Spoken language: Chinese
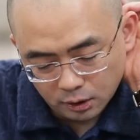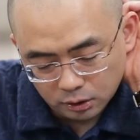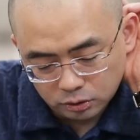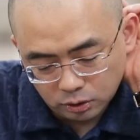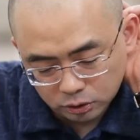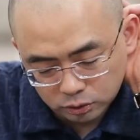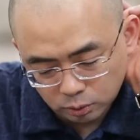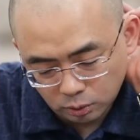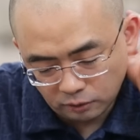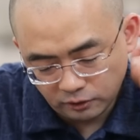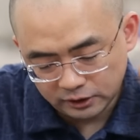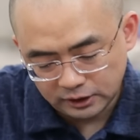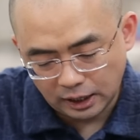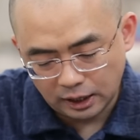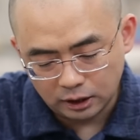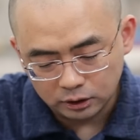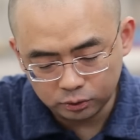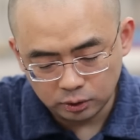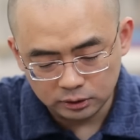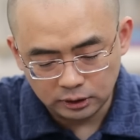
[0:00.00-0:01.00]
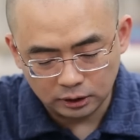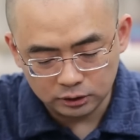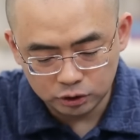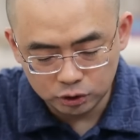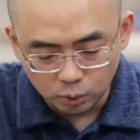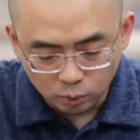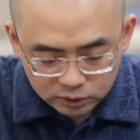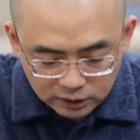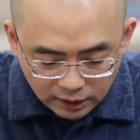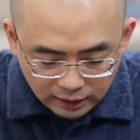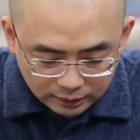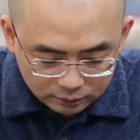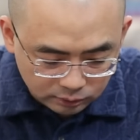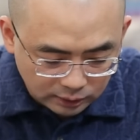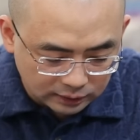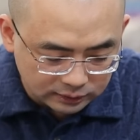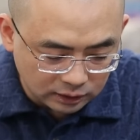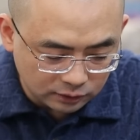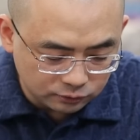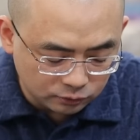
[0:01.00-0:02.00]
说中国房价啊，创下九年来
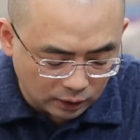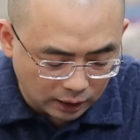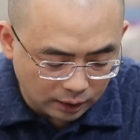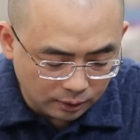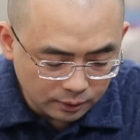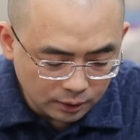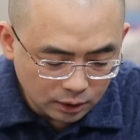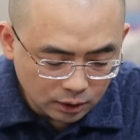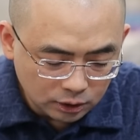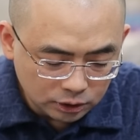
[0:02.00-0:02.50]
最大跌幅啊，